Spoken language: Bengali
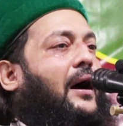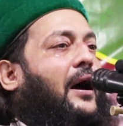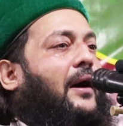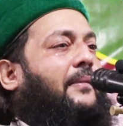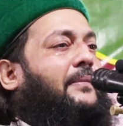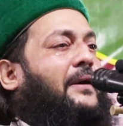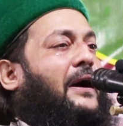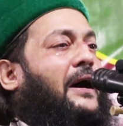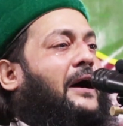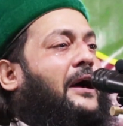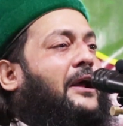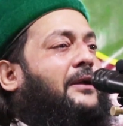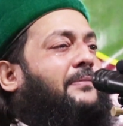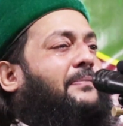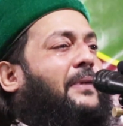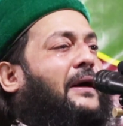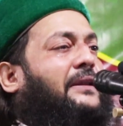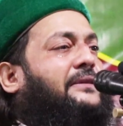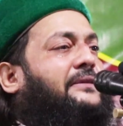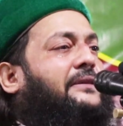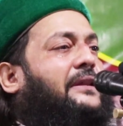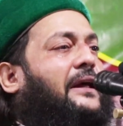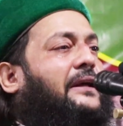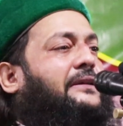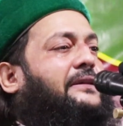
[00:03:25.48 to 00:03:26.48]
আমার
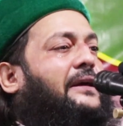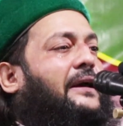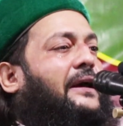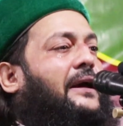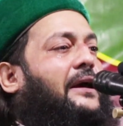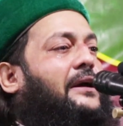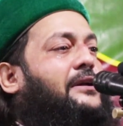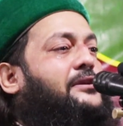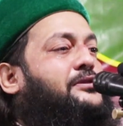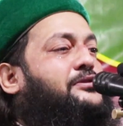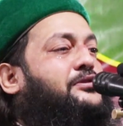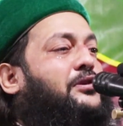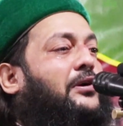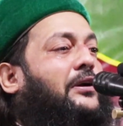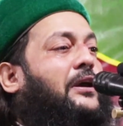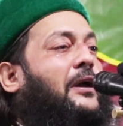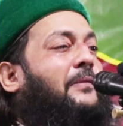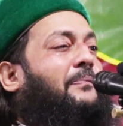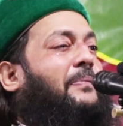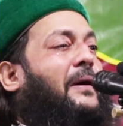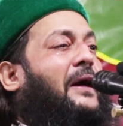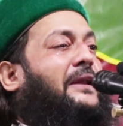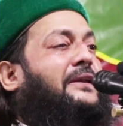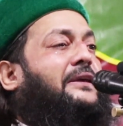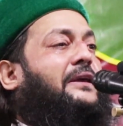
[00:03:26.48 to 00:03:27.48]
বান্দাদের
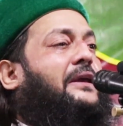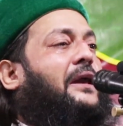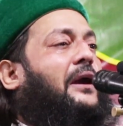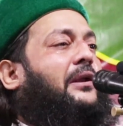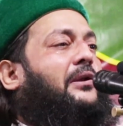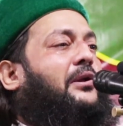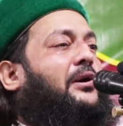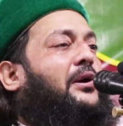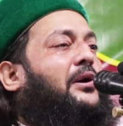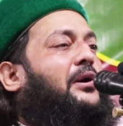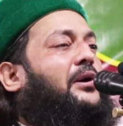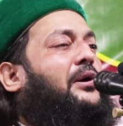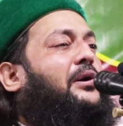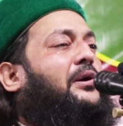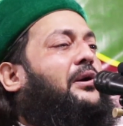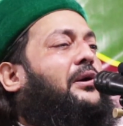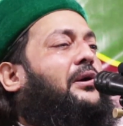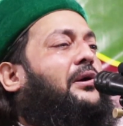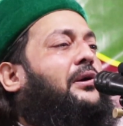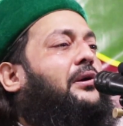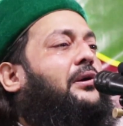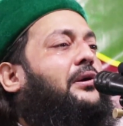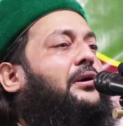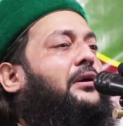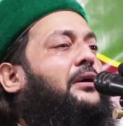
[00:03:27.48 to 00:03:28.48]
চোখে পানি কেন
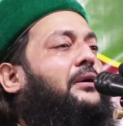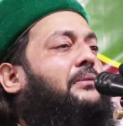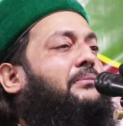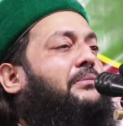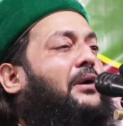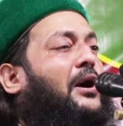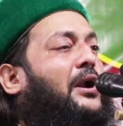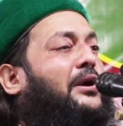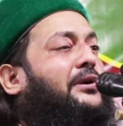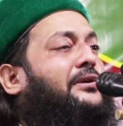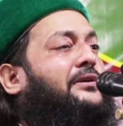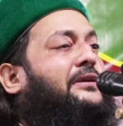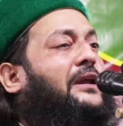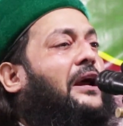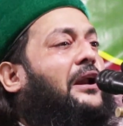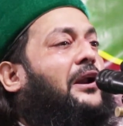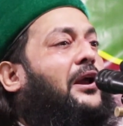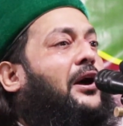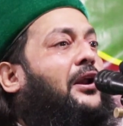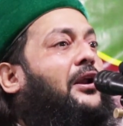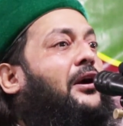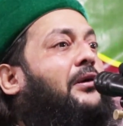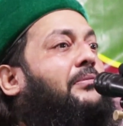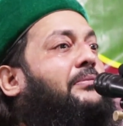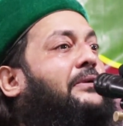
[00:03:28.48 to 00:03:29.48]
মনটা
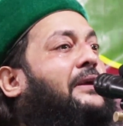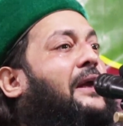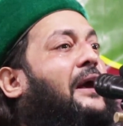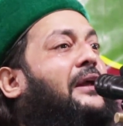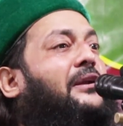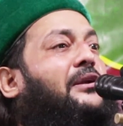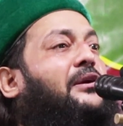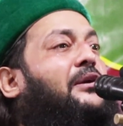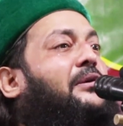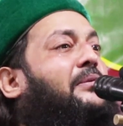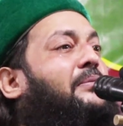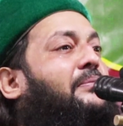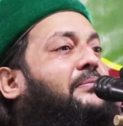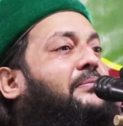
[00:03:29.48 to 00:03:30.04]
নরম কেন